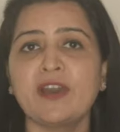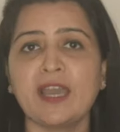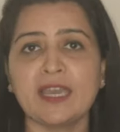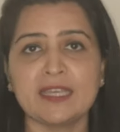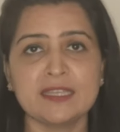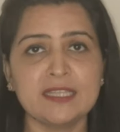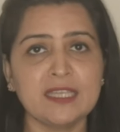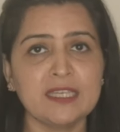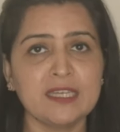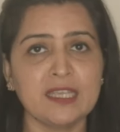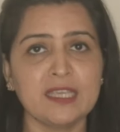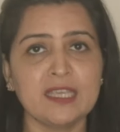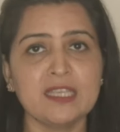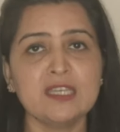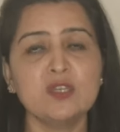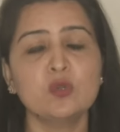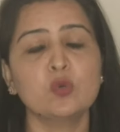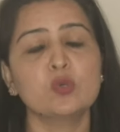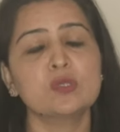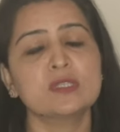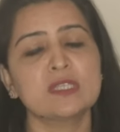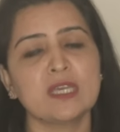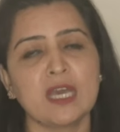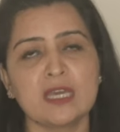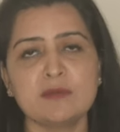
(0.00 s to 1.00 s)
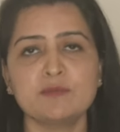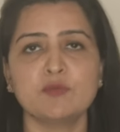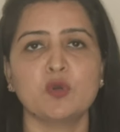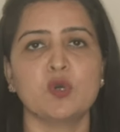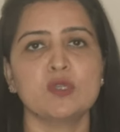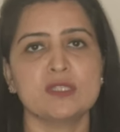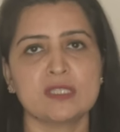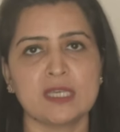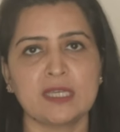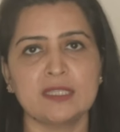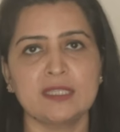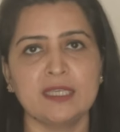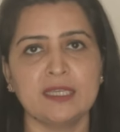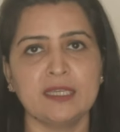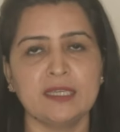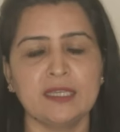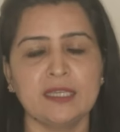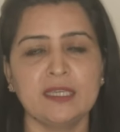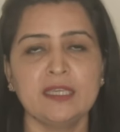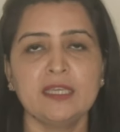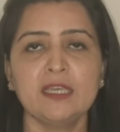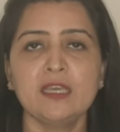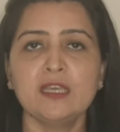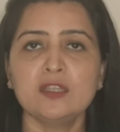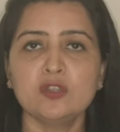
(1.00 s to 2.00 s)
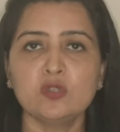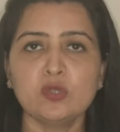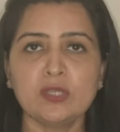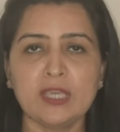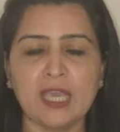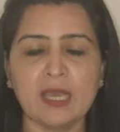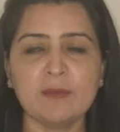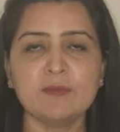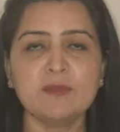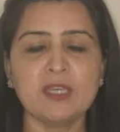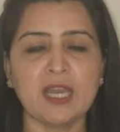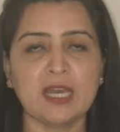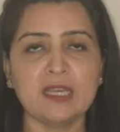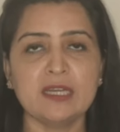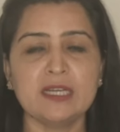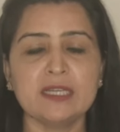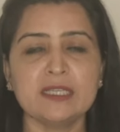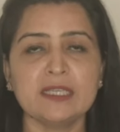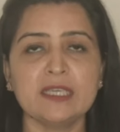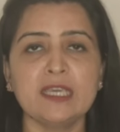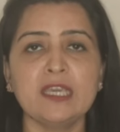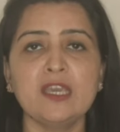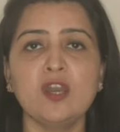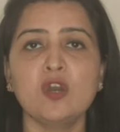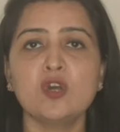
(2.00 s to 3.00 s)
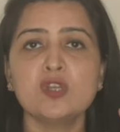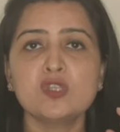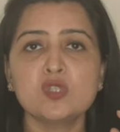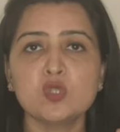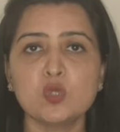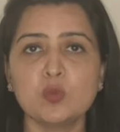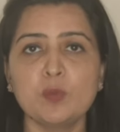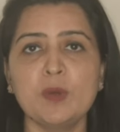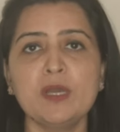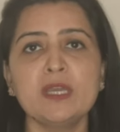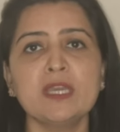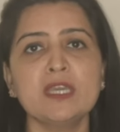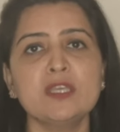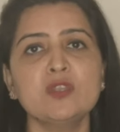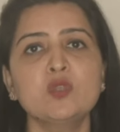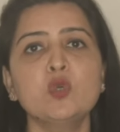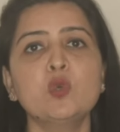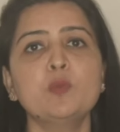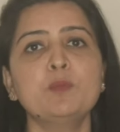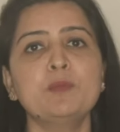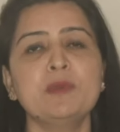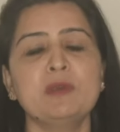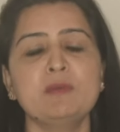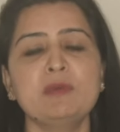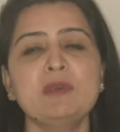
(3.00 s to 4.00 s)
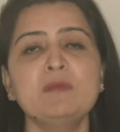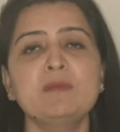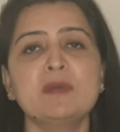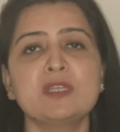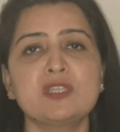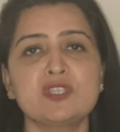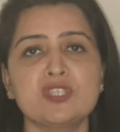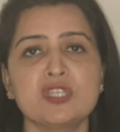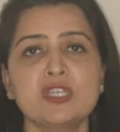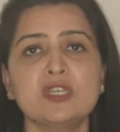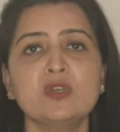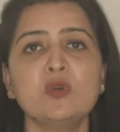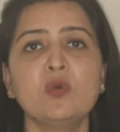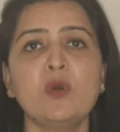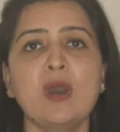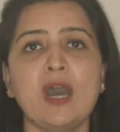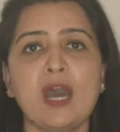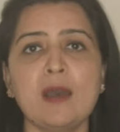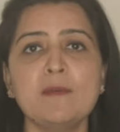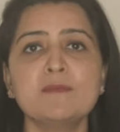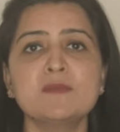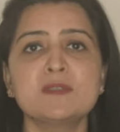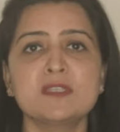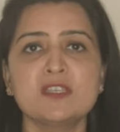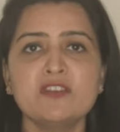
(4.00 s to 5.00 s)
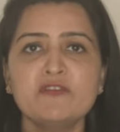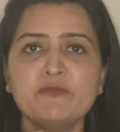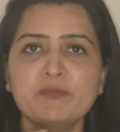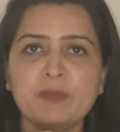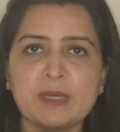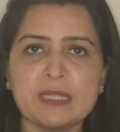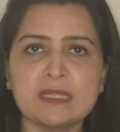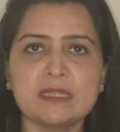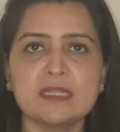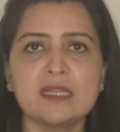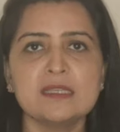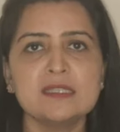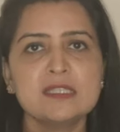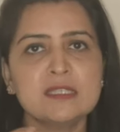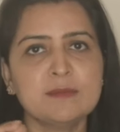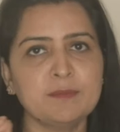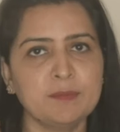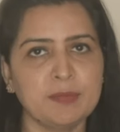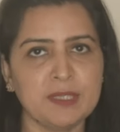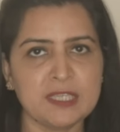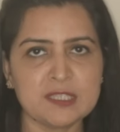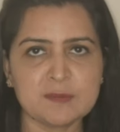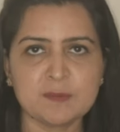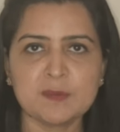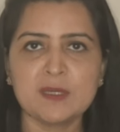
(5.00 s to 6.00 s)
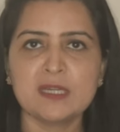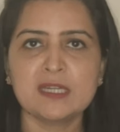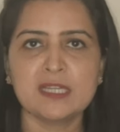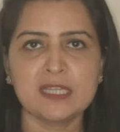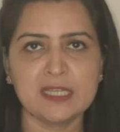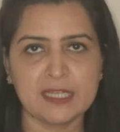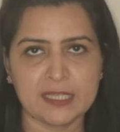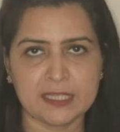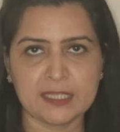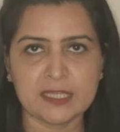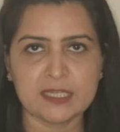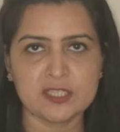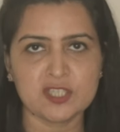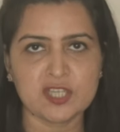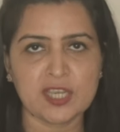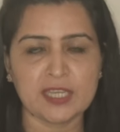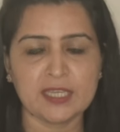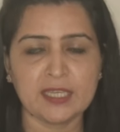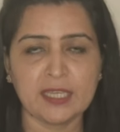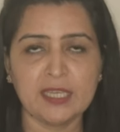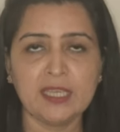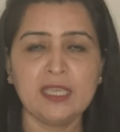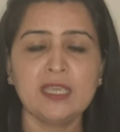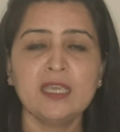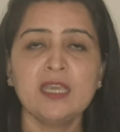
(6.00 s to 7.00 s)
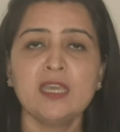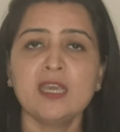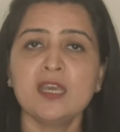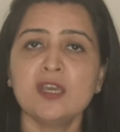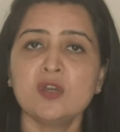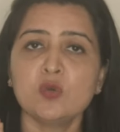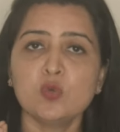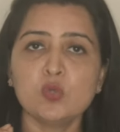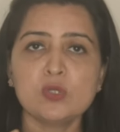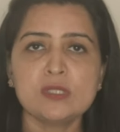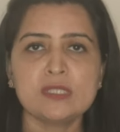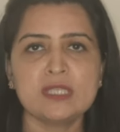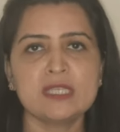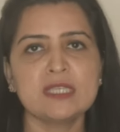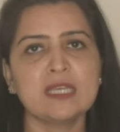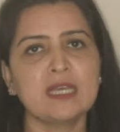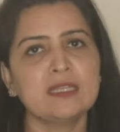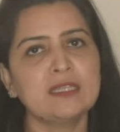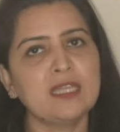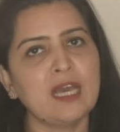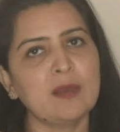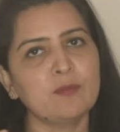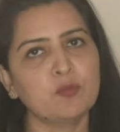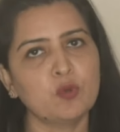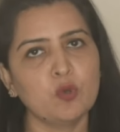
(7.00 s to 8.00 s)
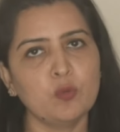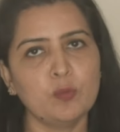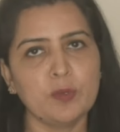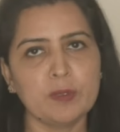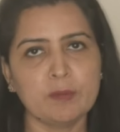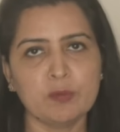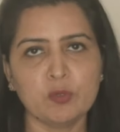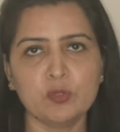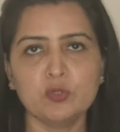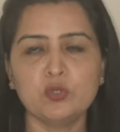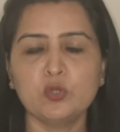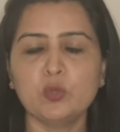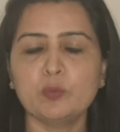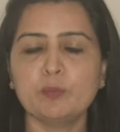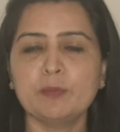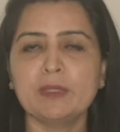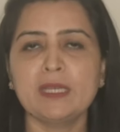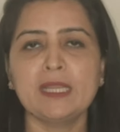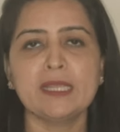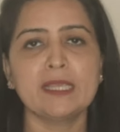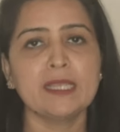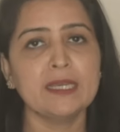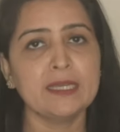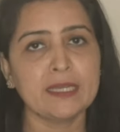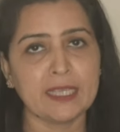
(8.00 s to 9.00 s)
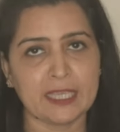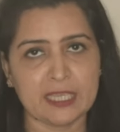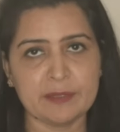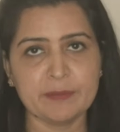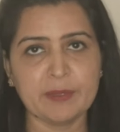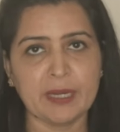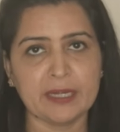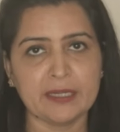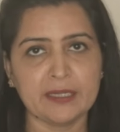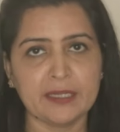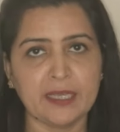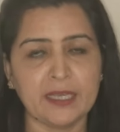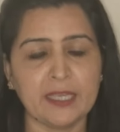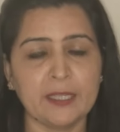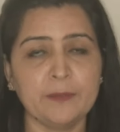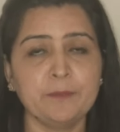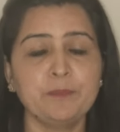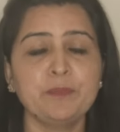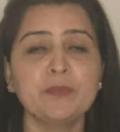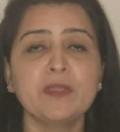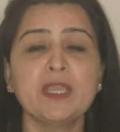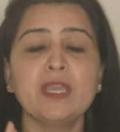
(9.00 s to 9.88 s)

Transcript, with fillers: फ़ायदे नहीं नुकसान बहुत ज़्यादा हैं तो ये आप ध्यान रखिए और सुबह की धूप में भी बच्चे को आप सिर्फ पंद्रह से बीस मिनट ही लेकर जाइए उससे ज़्यादा आपको बेबी को धूप में लेकर नहीं बैठना है